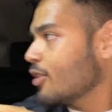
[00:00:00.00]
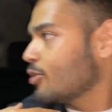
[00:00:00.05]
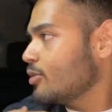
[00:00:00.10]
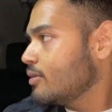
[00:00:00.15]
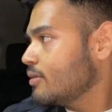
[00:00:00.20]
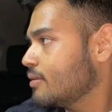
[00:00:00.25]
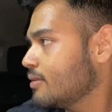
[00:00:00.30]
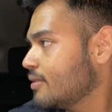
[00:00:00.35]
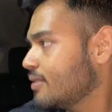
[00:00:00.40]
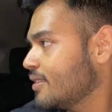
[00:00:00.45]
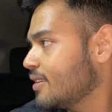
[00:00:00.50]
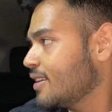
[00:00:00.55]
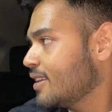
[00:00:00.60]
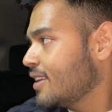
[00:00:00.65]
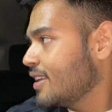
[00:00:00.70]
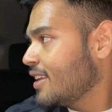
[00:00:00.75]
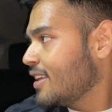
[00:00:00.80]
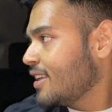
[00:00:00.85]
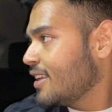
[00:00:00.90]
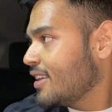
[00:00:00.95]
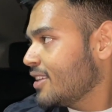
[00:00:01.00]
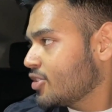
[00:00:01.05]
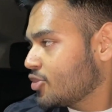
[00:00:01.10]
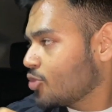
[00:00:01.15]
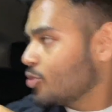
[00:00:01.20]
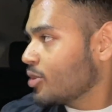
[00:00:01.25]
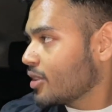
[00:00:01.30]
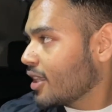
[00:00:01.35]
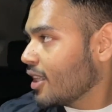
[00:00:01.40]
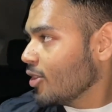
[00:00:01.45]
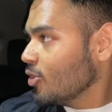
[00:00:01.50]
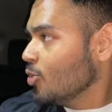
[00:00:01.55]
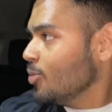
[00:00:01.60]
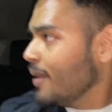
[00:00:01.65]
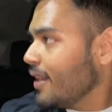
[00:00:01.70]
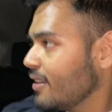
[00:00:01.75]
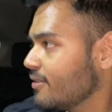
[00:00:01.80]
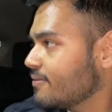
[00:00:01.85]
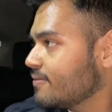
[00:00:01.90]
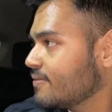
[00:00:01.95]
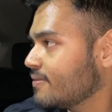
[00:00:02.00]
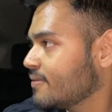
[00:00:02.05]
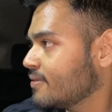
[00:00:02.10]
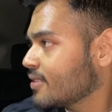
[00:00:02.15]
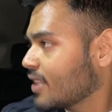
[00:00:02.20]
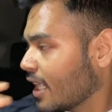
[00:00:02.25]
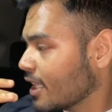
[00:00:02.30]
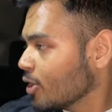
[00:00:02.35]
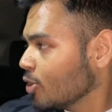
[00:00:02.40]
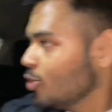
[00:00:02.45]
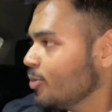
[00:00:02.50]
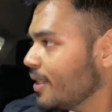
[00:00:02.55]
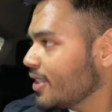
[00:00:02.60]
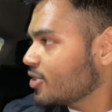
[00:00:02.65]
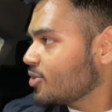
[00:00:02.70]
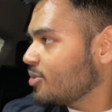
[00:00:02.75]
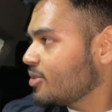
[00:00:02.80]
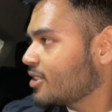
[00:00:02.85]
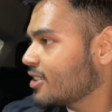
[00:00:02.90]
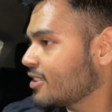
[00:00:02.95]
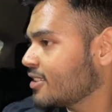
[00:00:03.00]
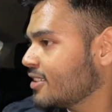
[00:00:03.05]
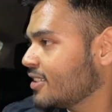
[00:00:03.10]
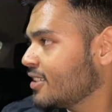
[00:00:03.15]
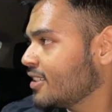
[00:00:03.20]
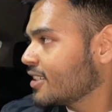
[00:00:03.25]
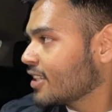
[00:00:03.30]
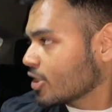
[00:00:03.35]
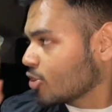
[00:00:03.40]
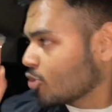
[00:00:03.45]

करूं शूट कर लूं मैं कर लूं मैं शूट कि